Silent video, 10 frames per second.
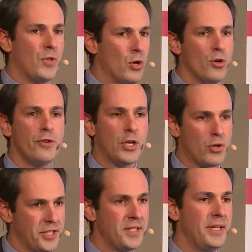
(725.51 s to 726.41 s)
noch irgendwie
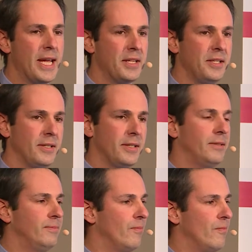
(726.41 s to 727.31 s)
kostendeckend
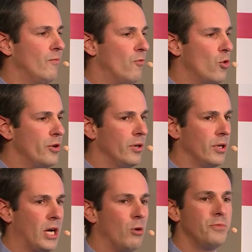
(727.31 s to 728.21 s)
ähm,
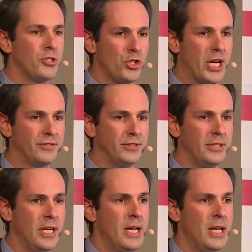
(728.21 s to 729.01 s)
Wohnraum zu schaffen.